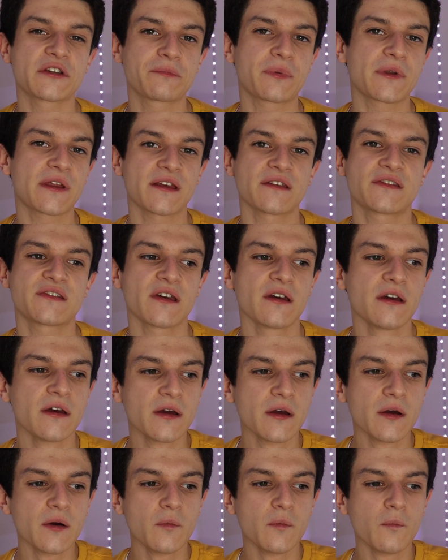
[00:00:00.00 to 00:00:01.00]
experiência
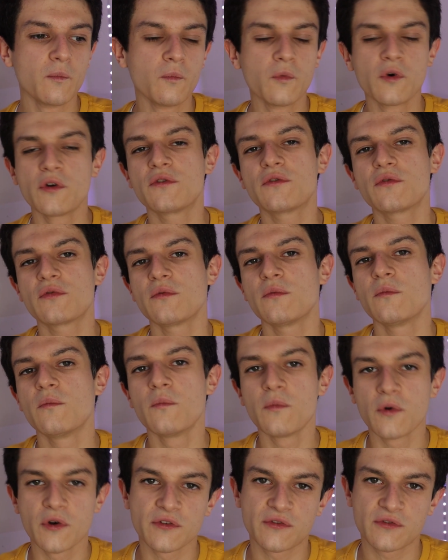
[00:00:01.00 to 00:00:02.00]
muito,
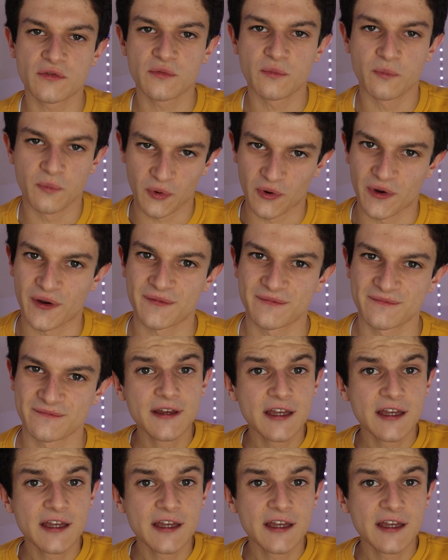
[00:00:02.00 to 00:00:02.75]
muito boa.